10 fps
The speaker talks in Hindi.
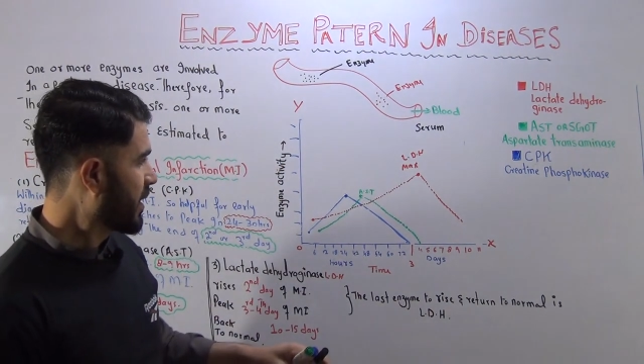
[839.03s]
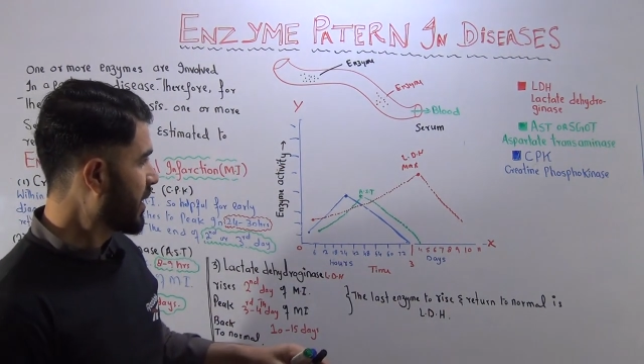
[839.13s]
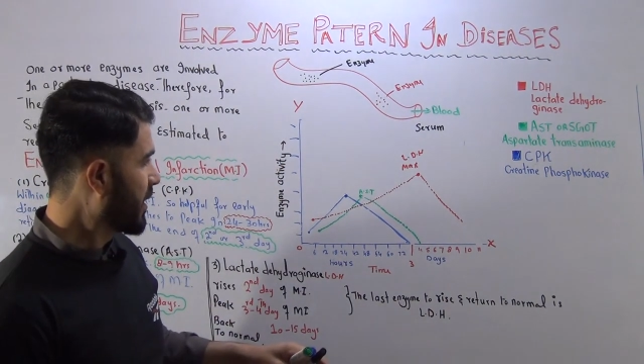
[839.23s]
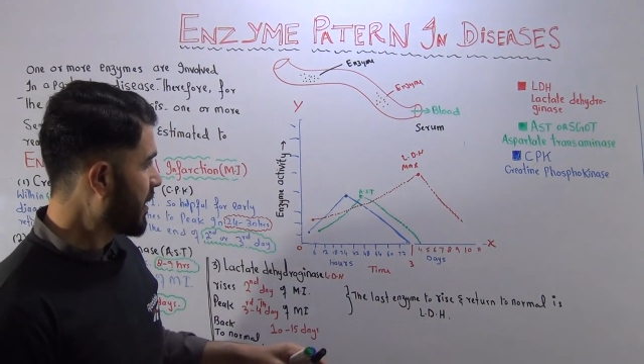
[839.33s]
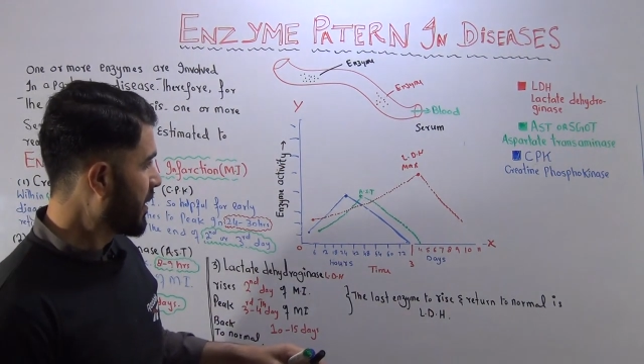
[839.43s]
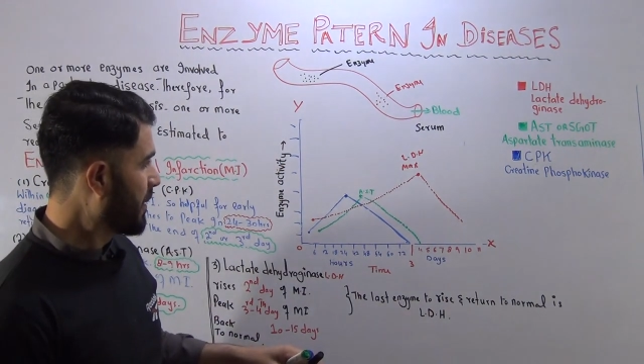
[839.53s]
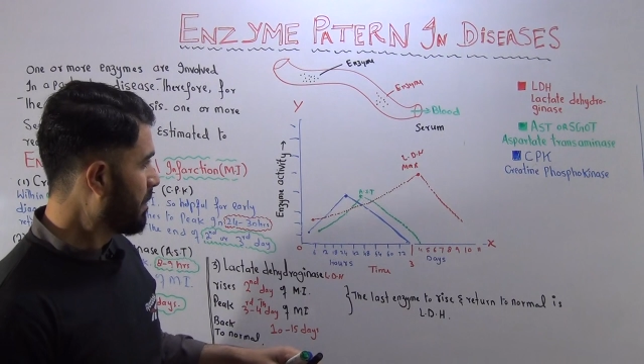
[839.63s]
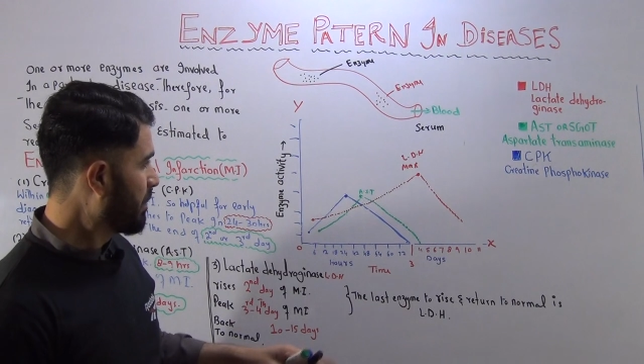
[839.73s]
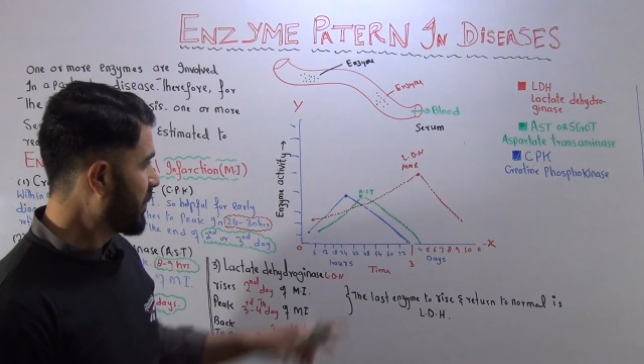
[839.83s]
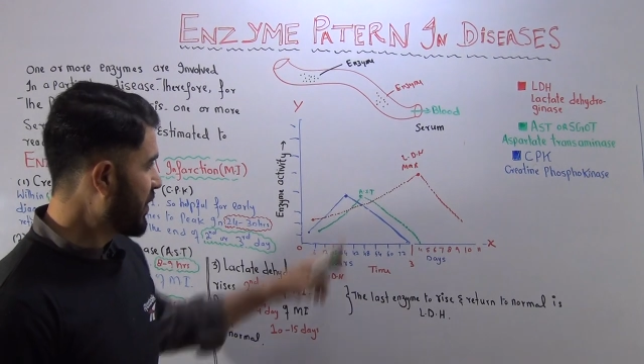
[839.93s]
कि
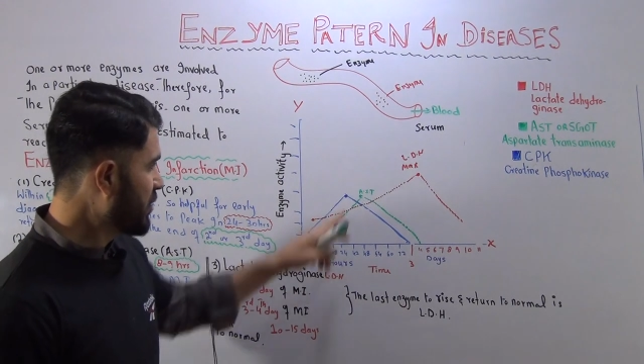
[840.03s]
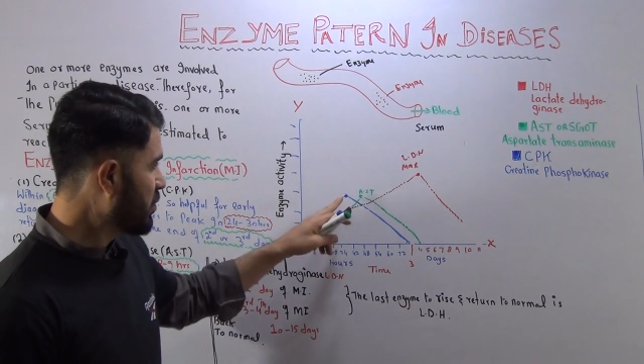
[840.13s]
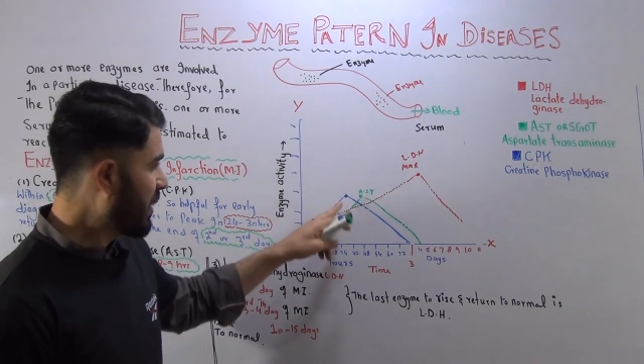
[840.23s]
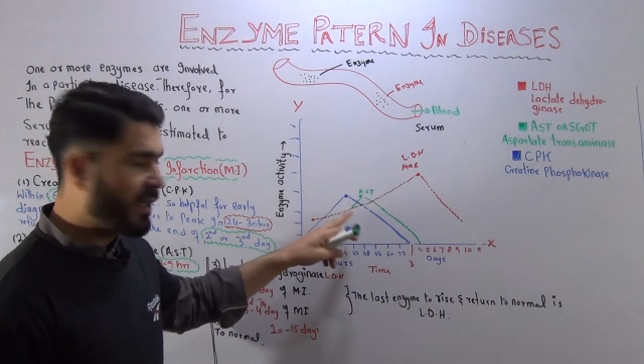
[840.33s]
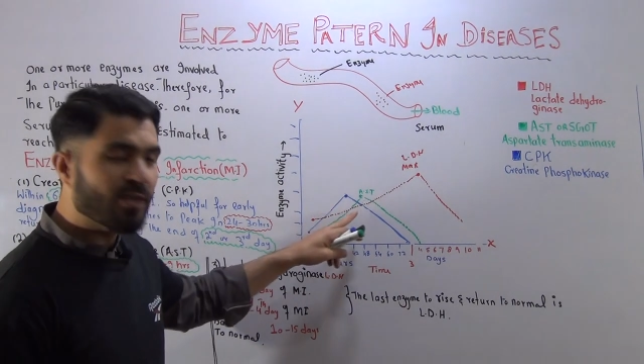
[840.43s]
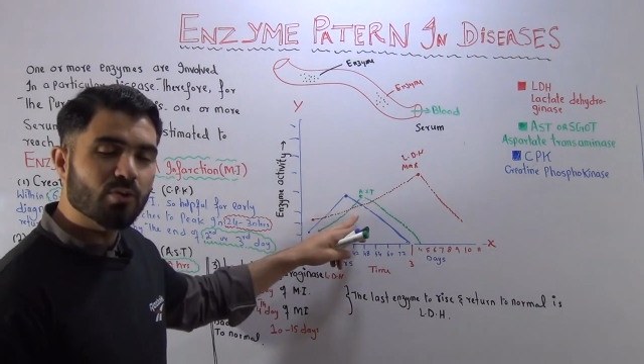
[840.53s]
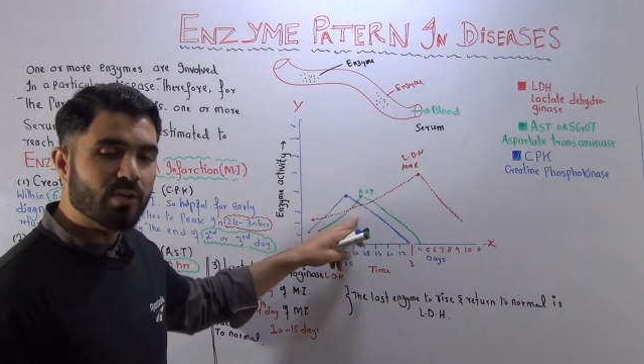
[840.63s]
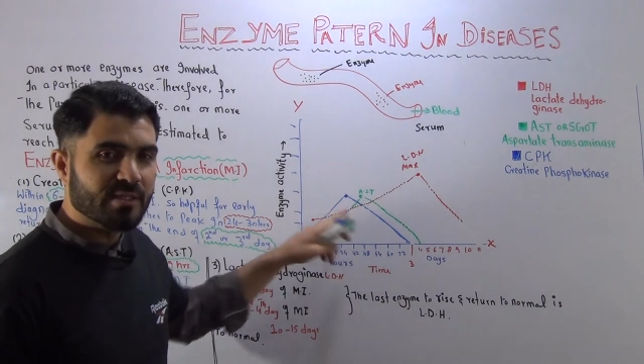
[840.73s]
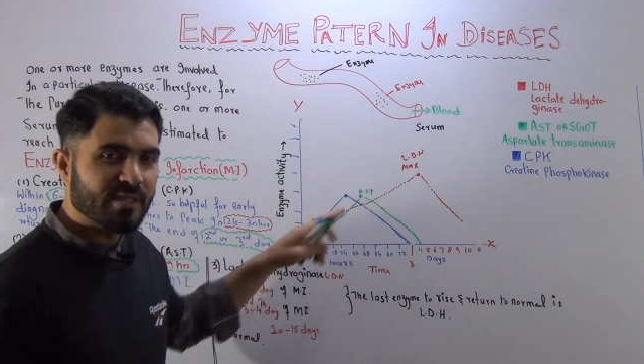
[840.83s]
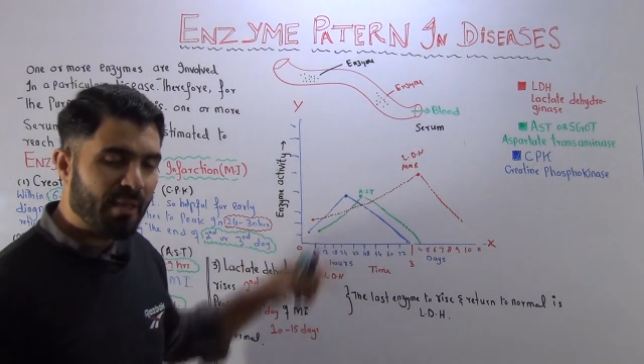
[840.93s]
ये जो बाकी
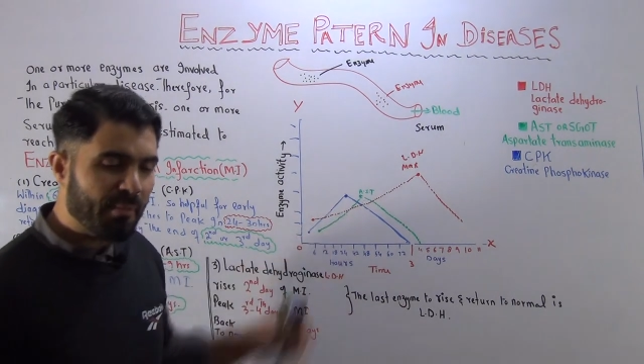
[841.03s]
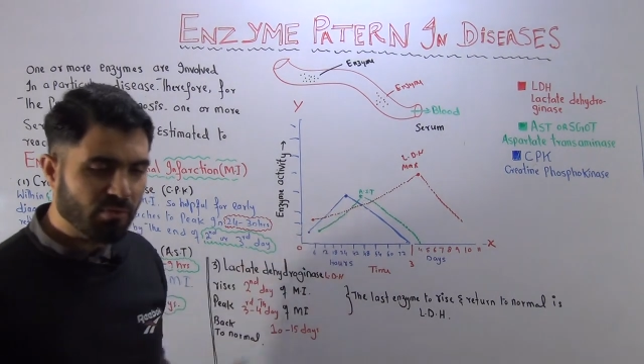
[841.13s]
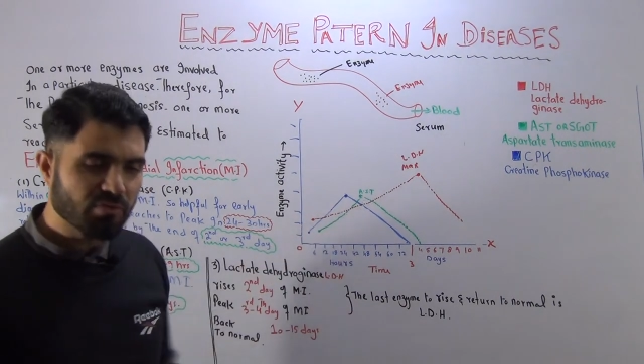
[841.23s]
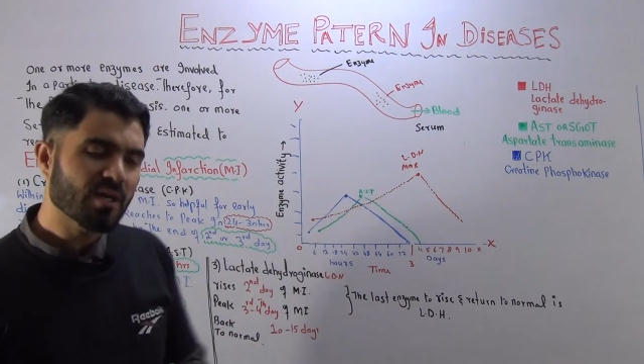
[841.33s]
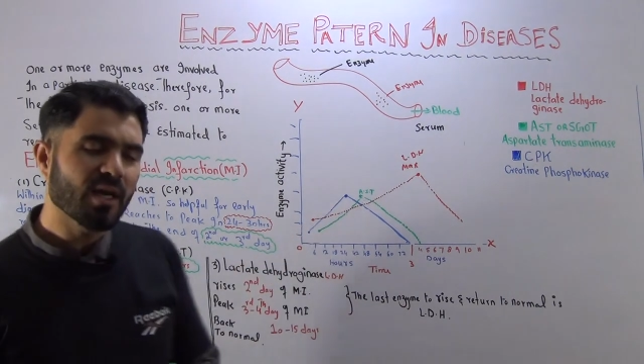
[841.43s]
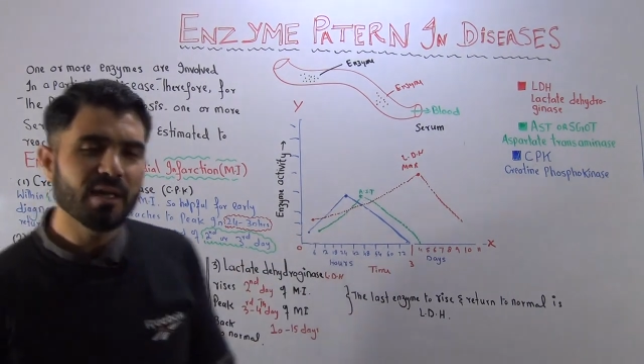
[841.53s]
दो इंजाम है उसका